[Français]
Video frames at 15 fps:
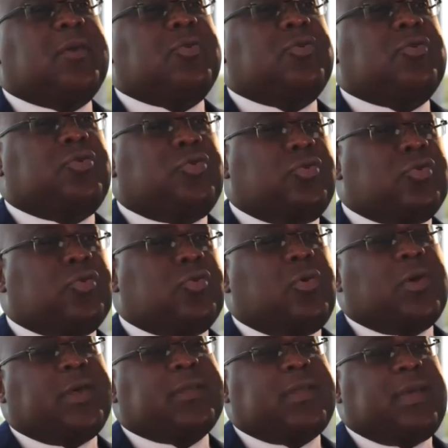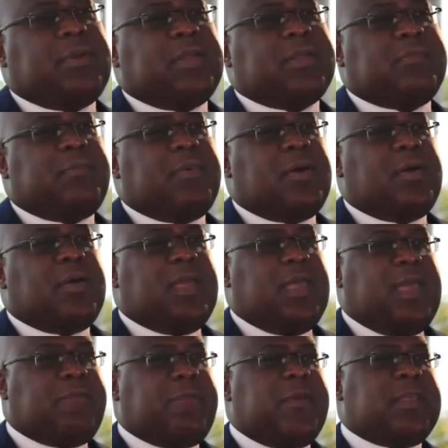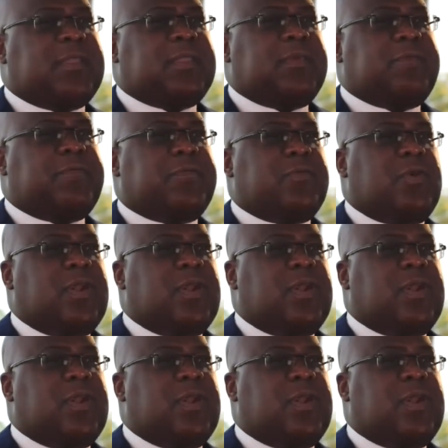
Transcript: jusqu'au rétablissement effectif de